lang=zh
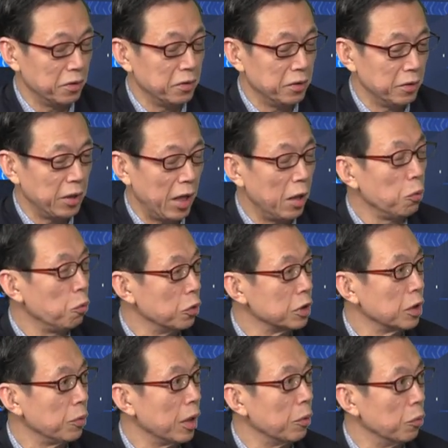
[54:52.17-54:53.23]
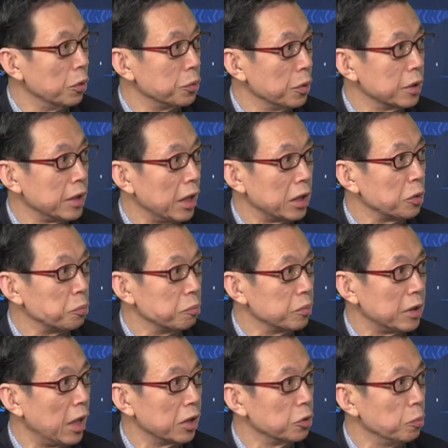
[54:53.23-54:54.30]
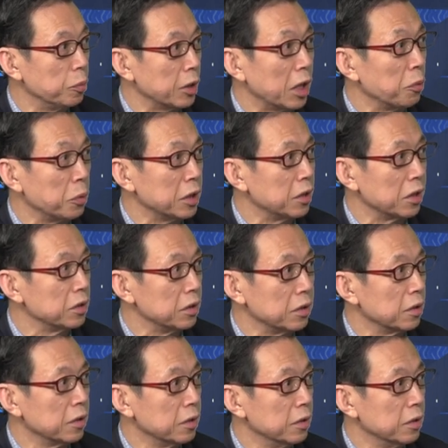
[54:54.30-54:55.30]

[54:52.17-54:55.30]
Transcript: 还活着的话，我觉得他都他都不大会相信，